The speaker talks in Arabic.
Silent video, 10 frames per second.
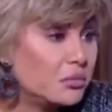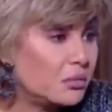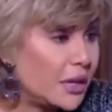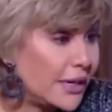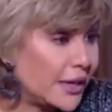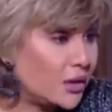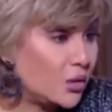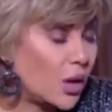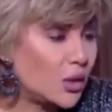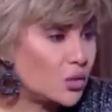مليان
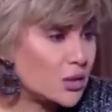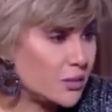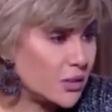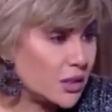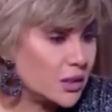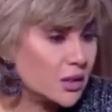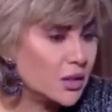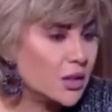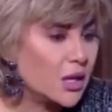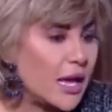وعنده سمنه
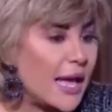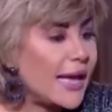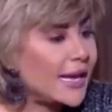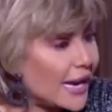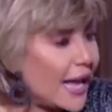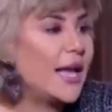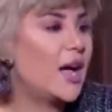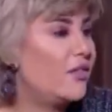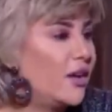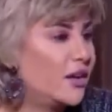اخر حاجه
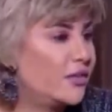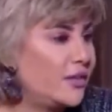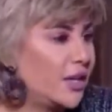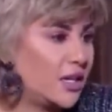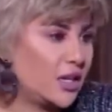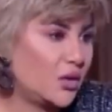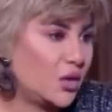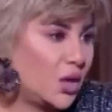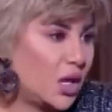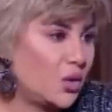هفكر فيها ان انا
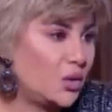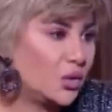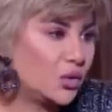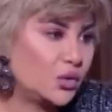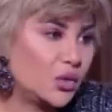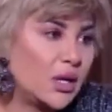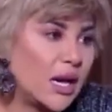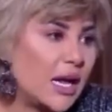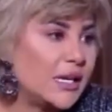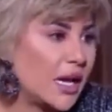اروح اقول للدكتور
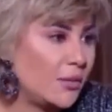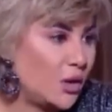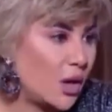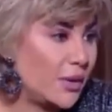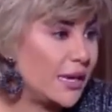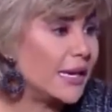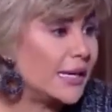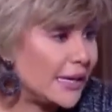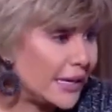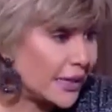الحقني اعمل له عمليه
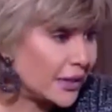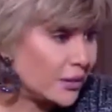ليه